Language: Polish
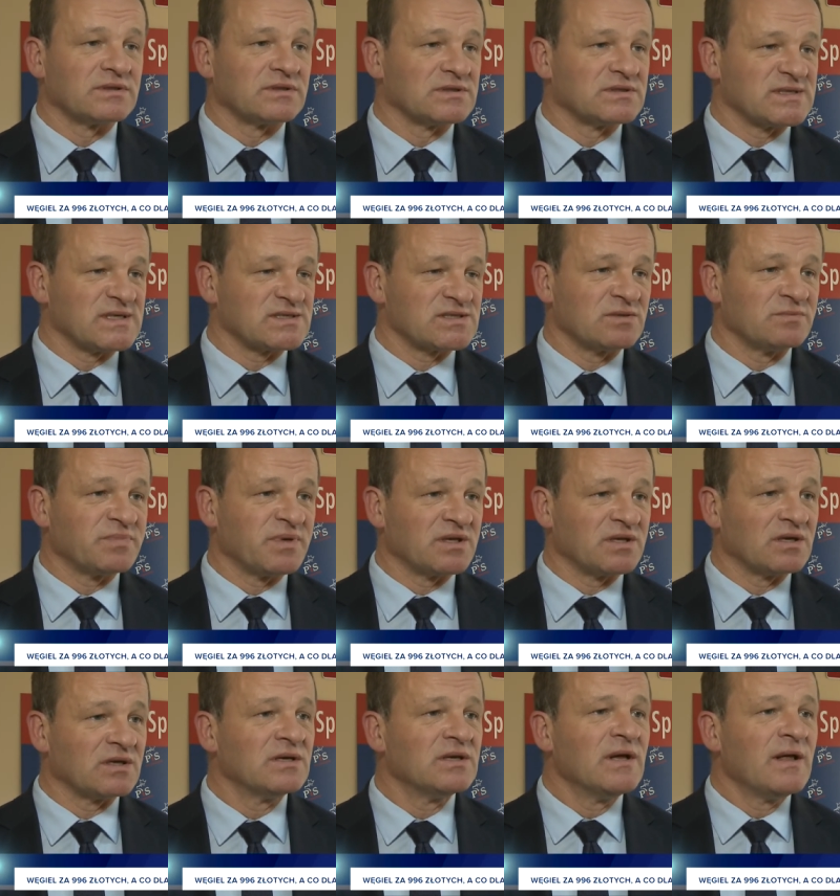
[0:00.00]
y,
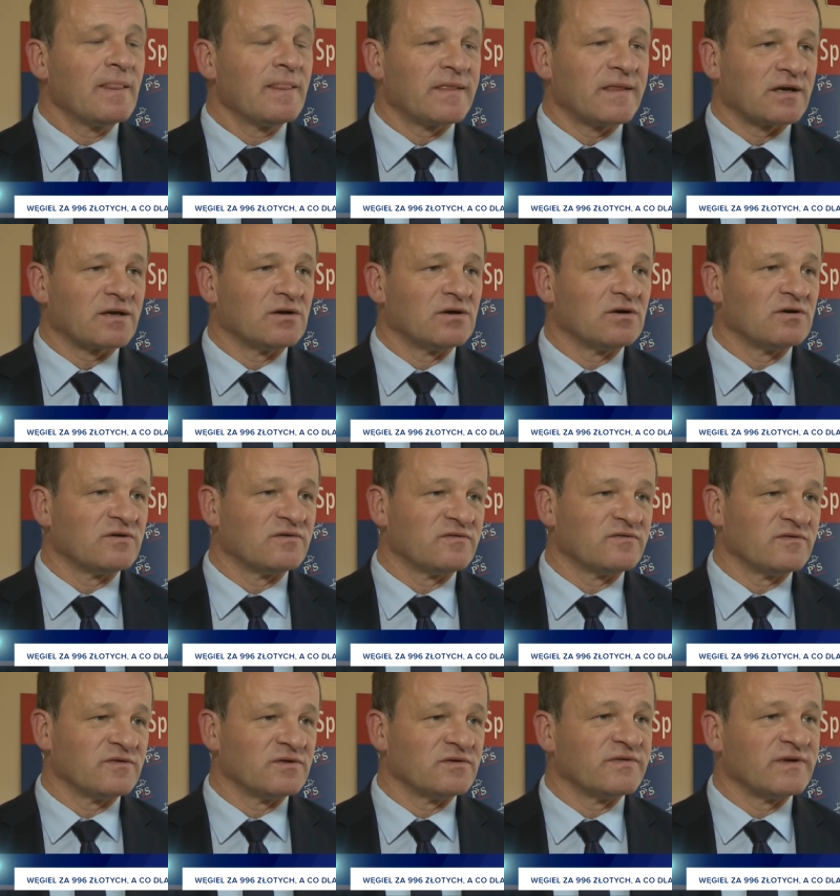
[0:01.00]
zastąpienie tego
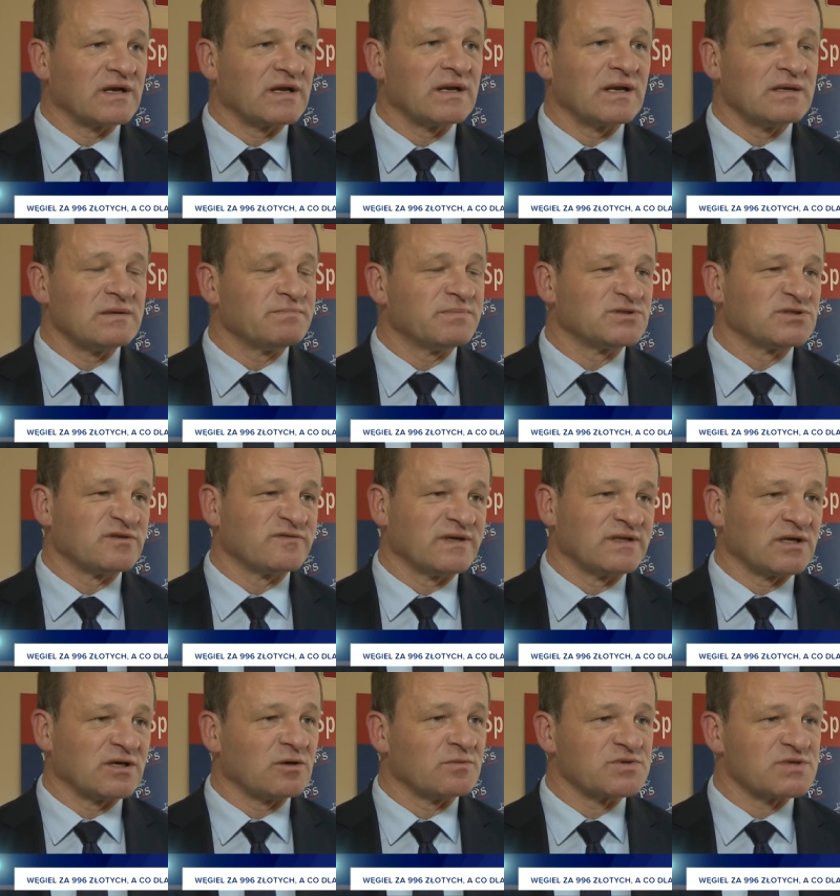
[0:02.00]
węgla
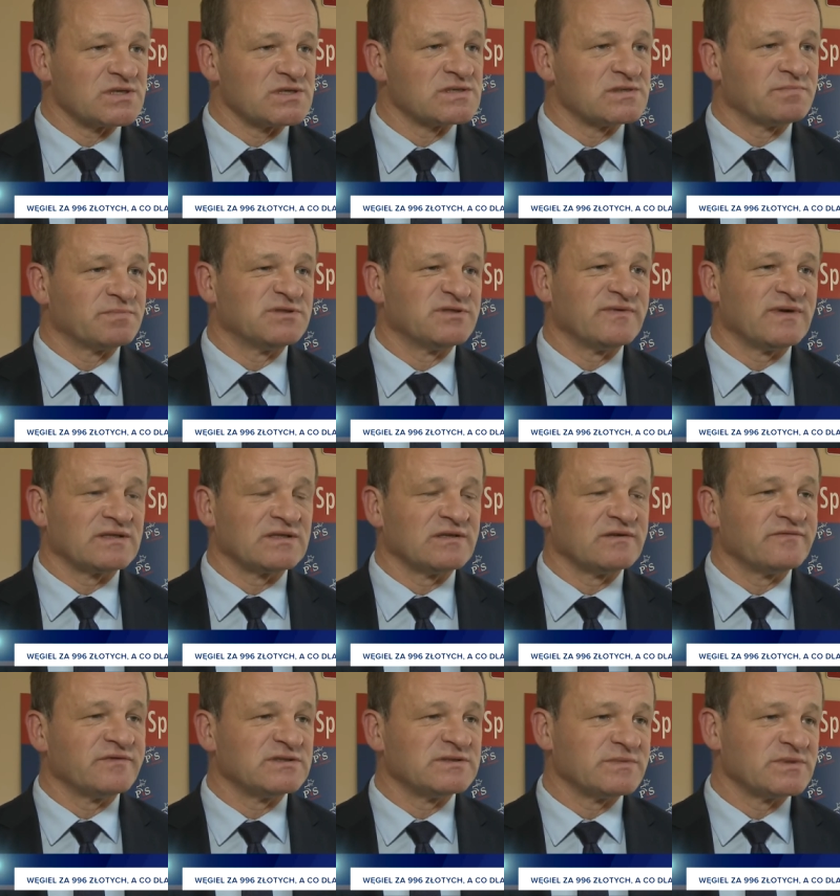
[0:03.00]
importowanego przez
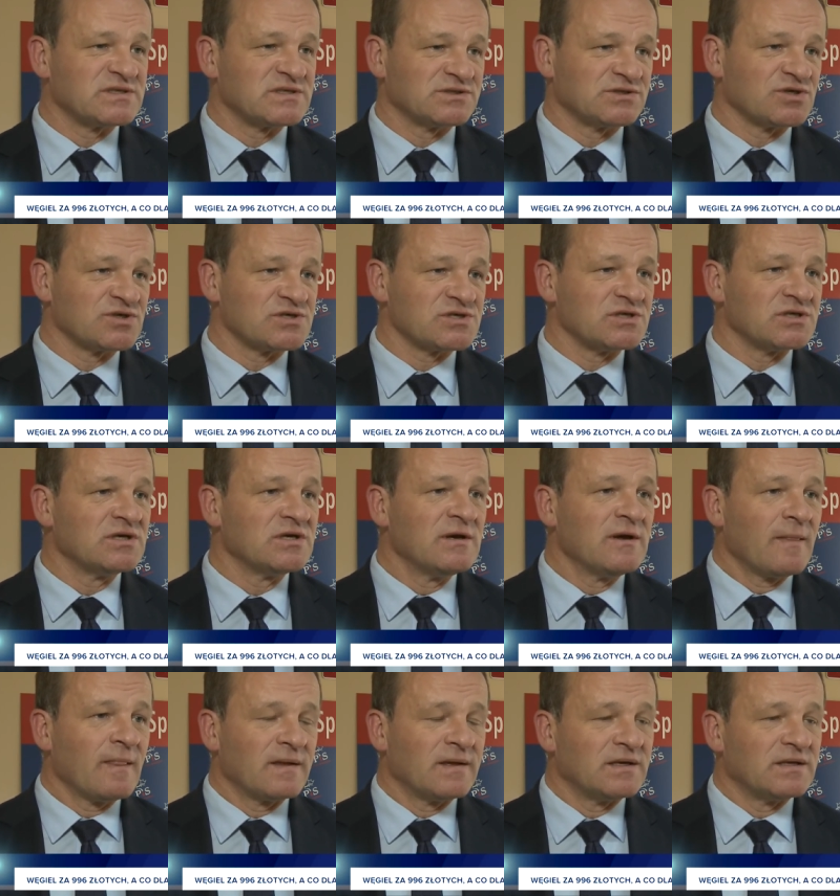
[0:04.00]
prywatne firmy z Rosji
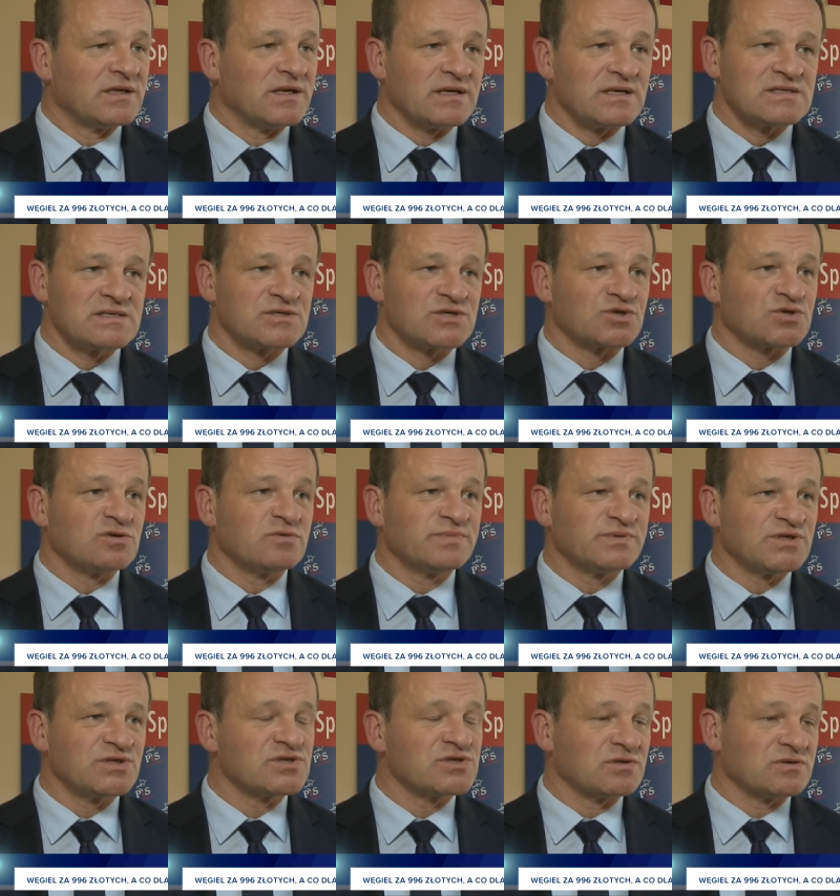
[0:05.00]
y, nie jest rzeczą
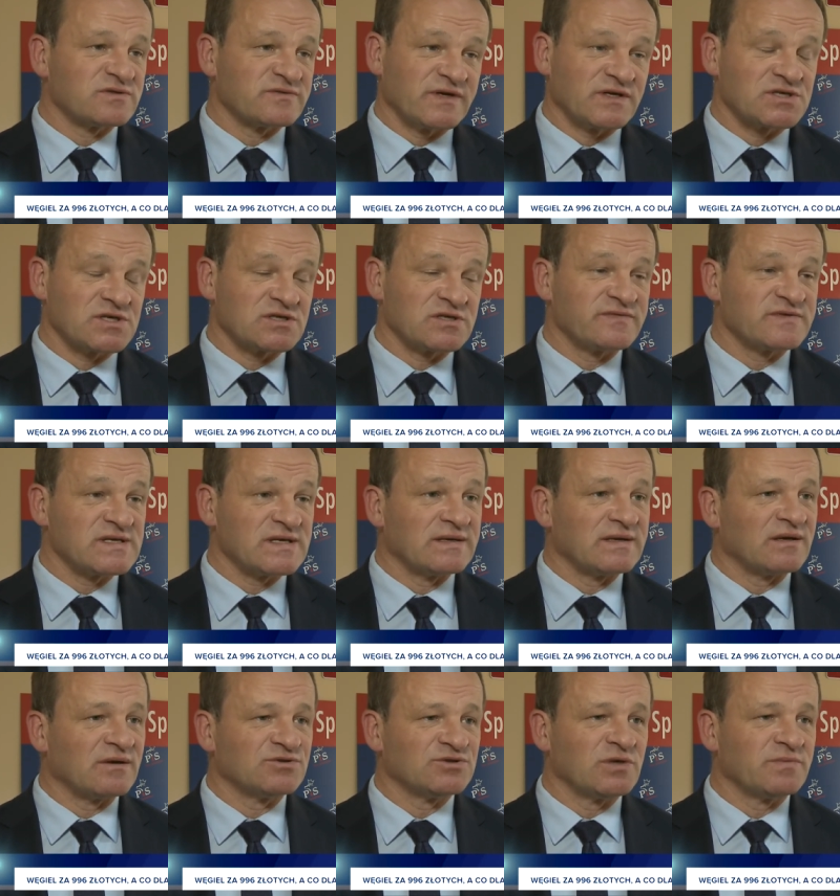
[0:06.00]
prostą, zwłaszcza, że w
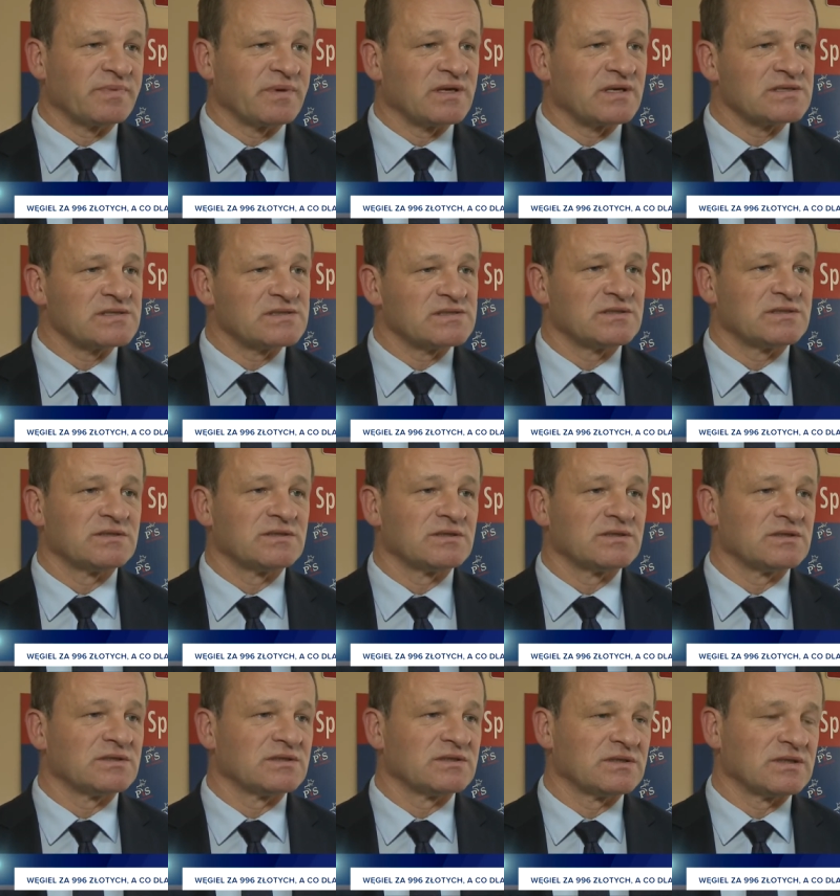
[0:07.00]
całej Europie jest
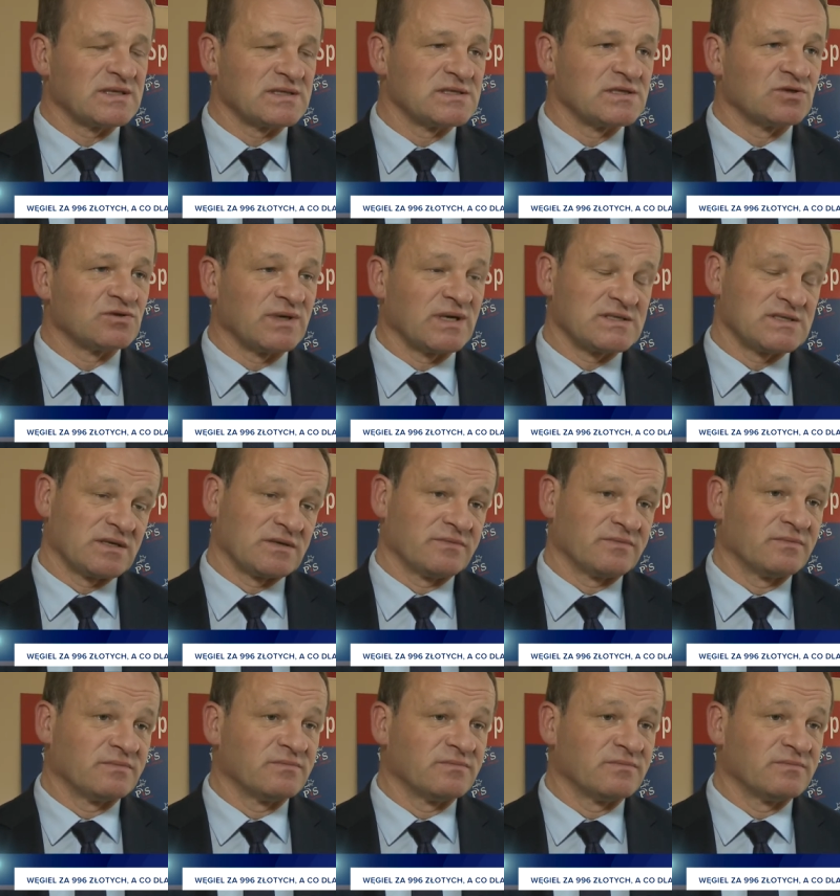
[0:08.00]
ta sytuacja,